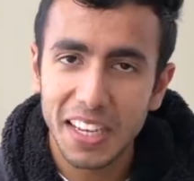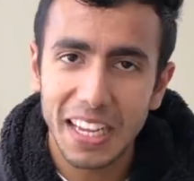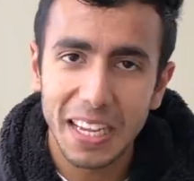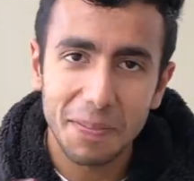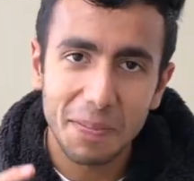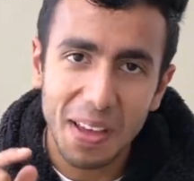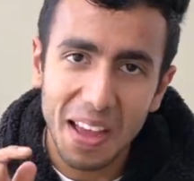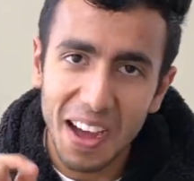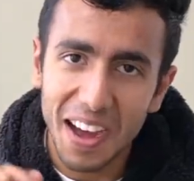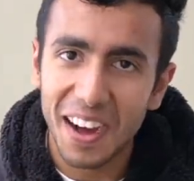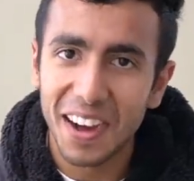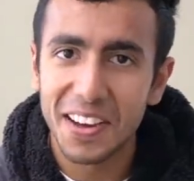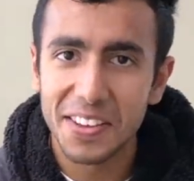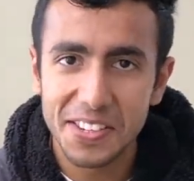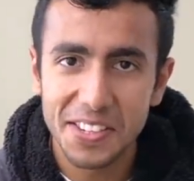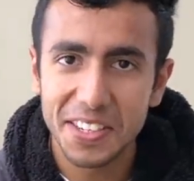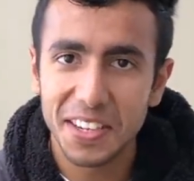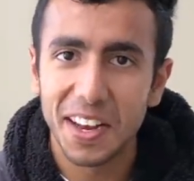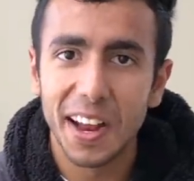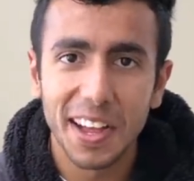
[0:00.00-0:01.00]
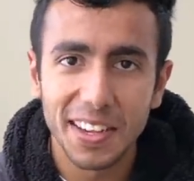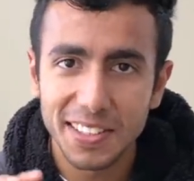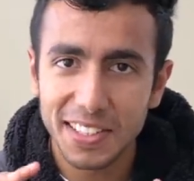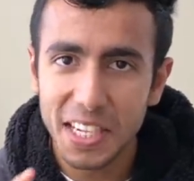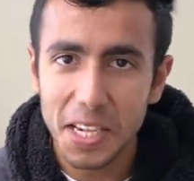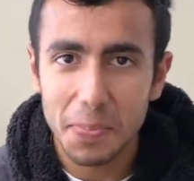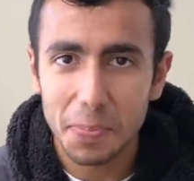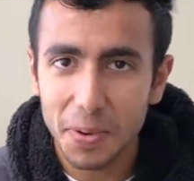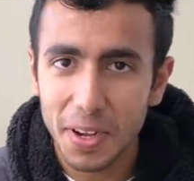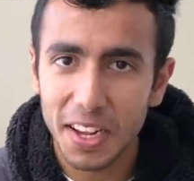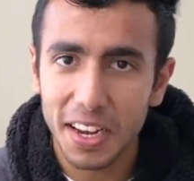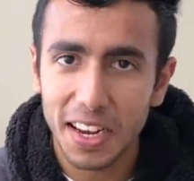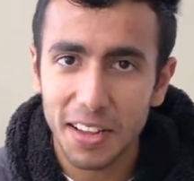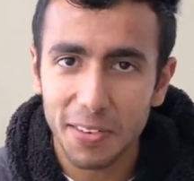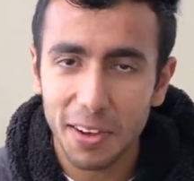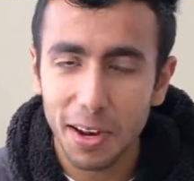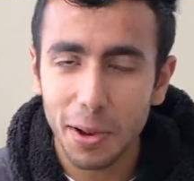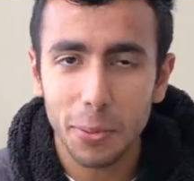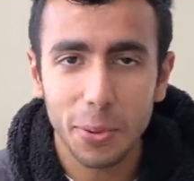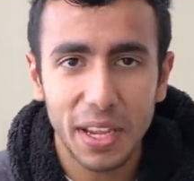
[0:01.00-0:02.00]
कि मैं आज क्लास स्किप करने
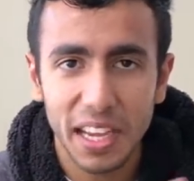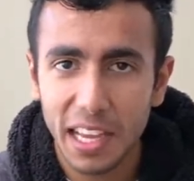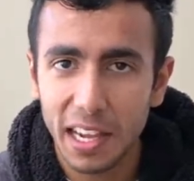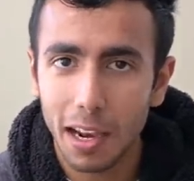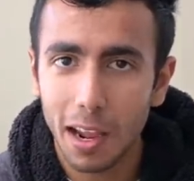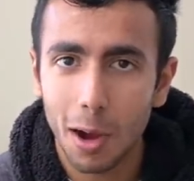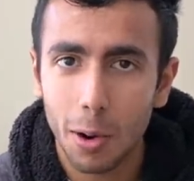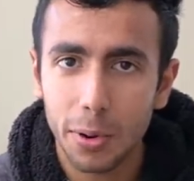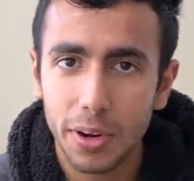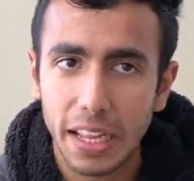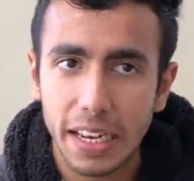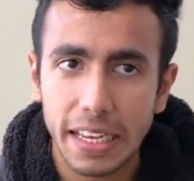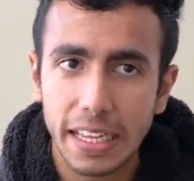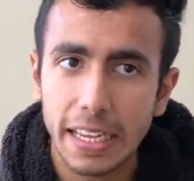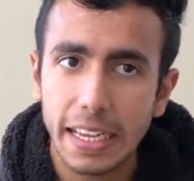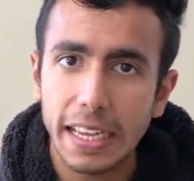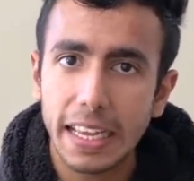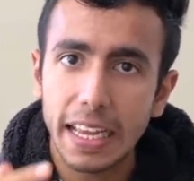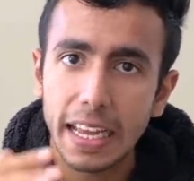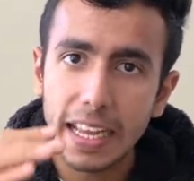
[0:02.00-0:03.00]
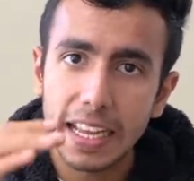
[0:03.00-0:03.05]
वाला हूँ ही अलाउड एंड ही